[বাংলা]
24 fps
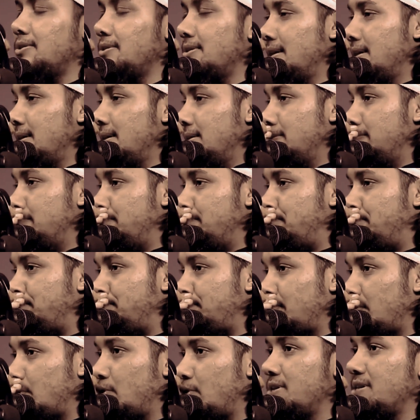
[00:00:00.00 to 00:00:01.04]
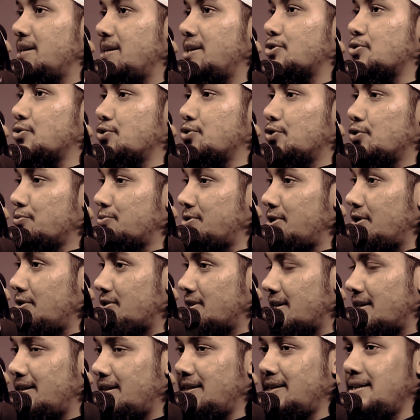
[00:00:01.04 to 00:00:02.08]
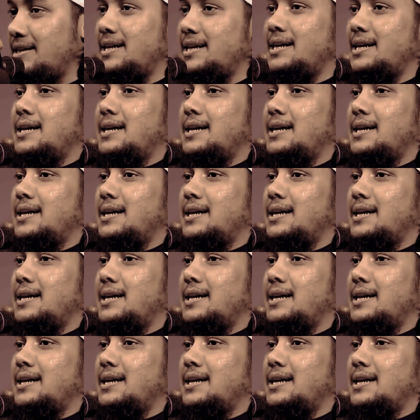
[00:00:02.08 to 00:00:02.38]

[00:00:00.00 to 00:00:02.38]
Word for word: হতো ওই যে সূর্য ডুবছিল যেখানে